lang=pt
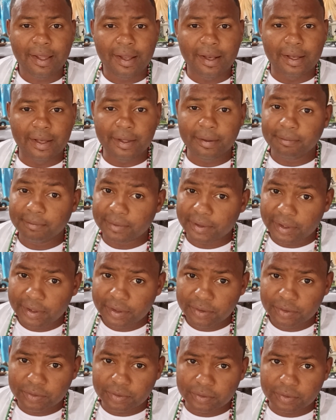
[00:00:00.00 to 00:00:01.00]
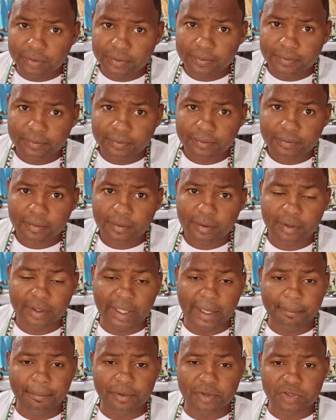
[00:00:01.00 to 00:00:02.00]
Lembrando que
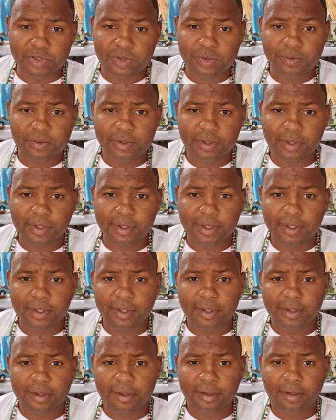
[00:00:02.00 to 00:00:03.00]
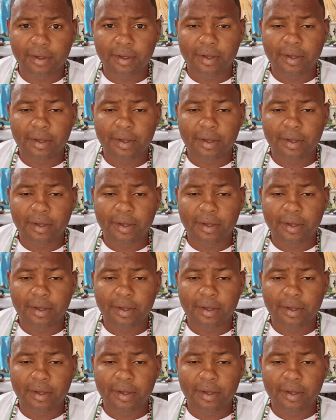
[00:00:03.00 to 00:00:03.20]
a pessoa que